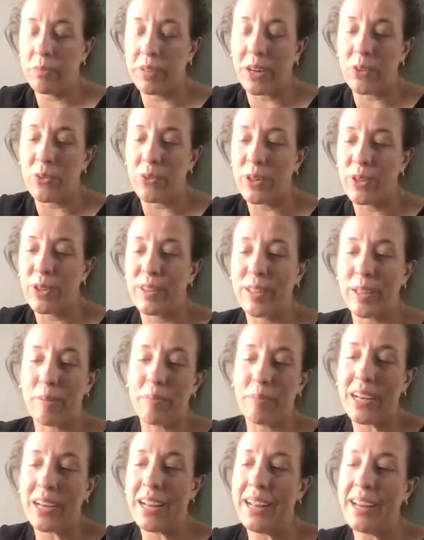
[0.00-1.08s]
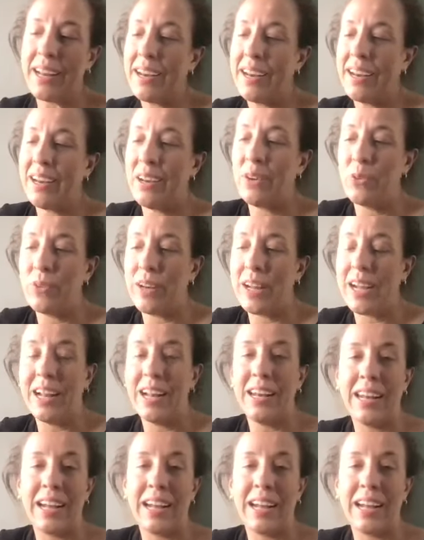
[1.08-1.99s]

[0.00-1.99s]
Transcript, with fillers: me acuerdo de terminar en una,